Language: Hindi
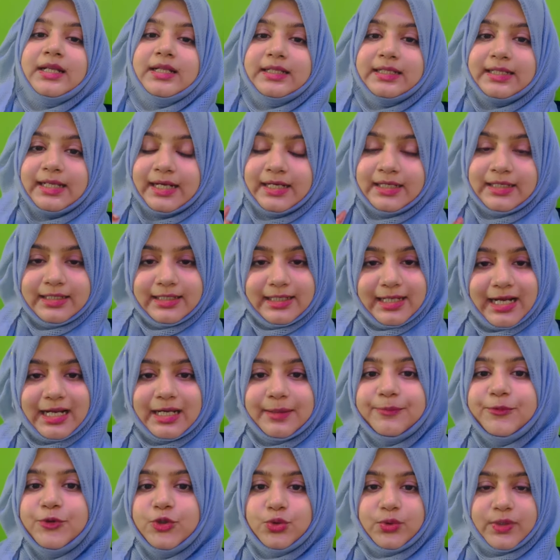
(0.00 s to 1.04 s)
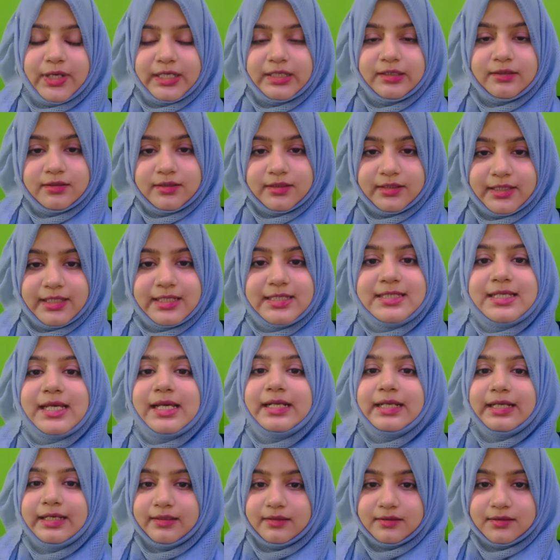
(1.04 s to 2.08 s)
देन टाइप टू एरर इज एन
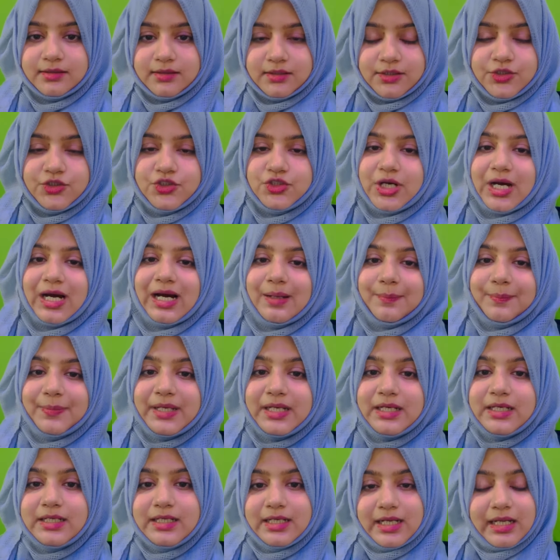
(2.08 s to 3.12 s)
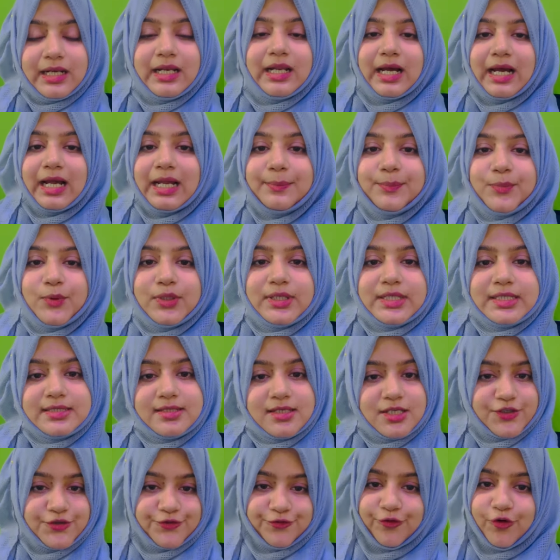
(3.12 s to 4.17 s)
एरर जहां पे नल
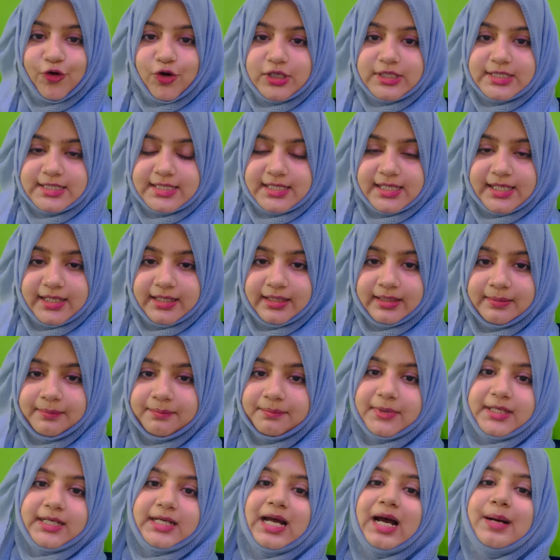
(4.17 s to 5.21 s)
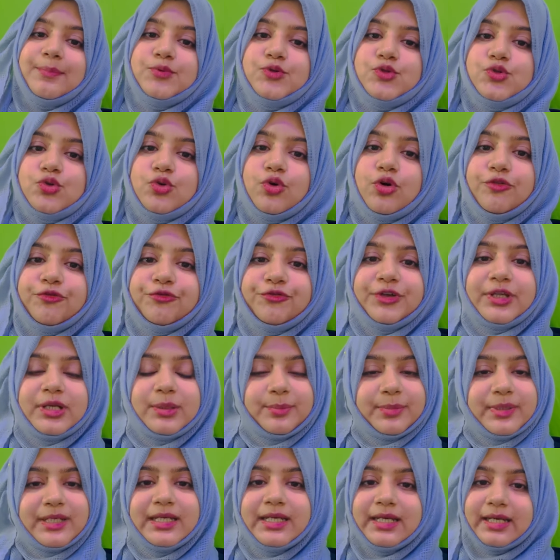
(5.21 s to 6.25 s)
हाइपोथेसिस फॉल्स है बट आप उसको फिर
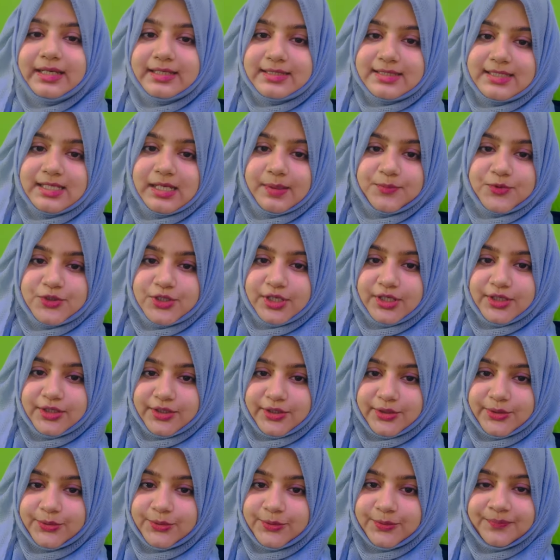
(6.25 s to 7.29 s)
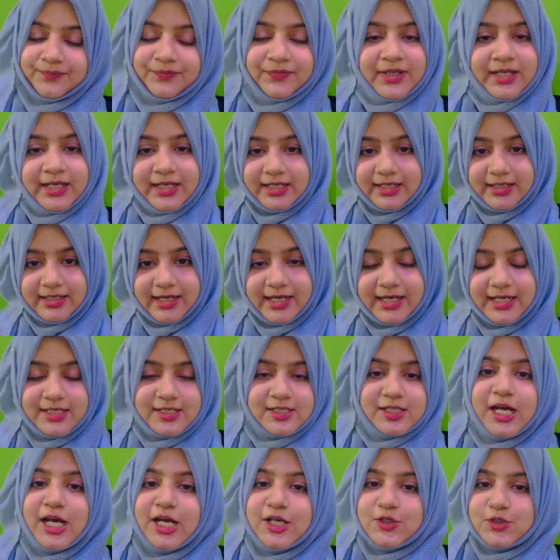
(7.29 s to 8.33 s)
भी एक्सेप्ट कर रहे हो राइट
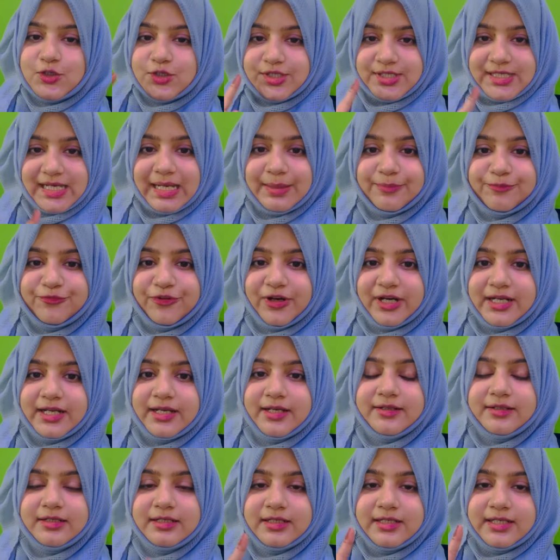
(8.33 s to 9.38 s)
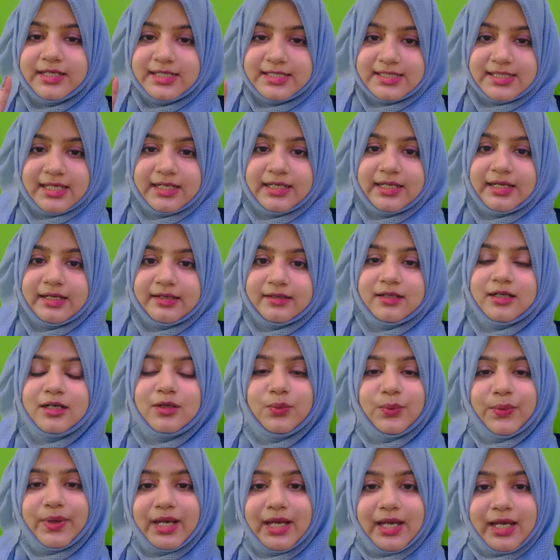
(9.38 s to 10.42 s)
सो टाइप वन error इज एन error
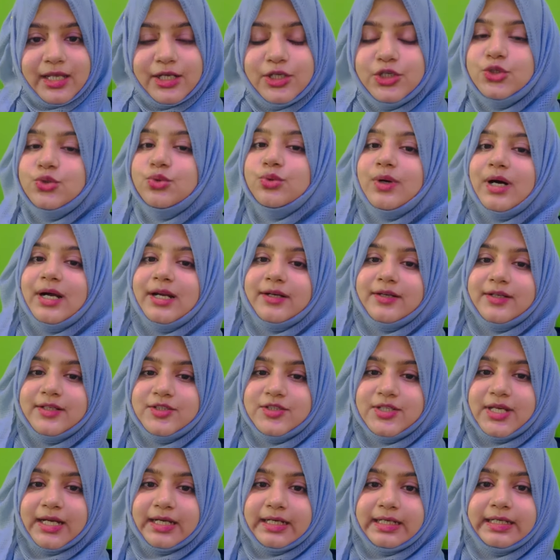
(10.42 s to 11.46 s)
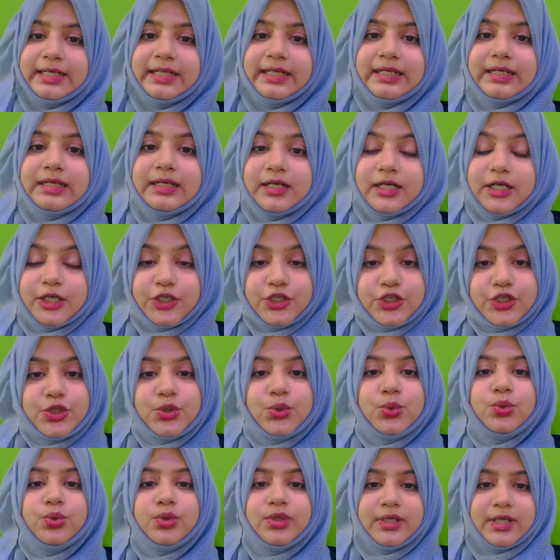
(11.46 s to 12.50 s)
वेयर यू आर रिजेक्टिंग अ
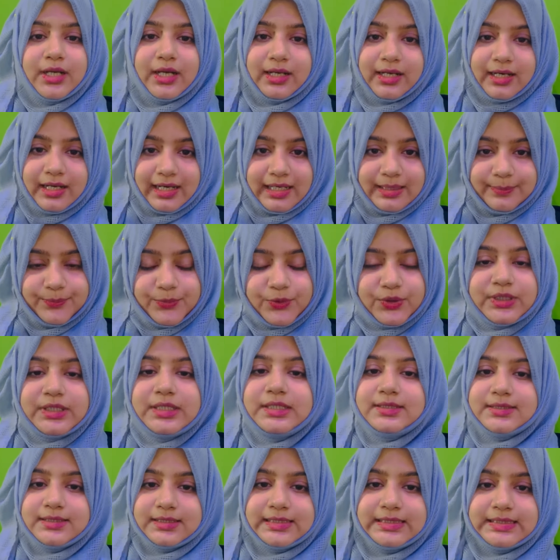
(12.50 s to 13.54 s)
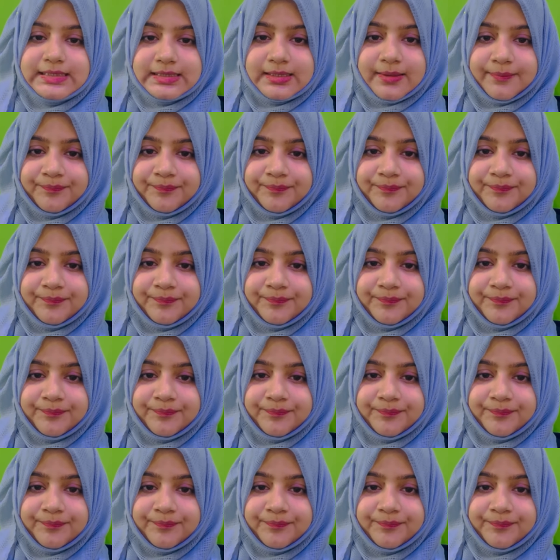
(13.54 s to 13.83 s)
ट्रू नल हाइपोथेसिस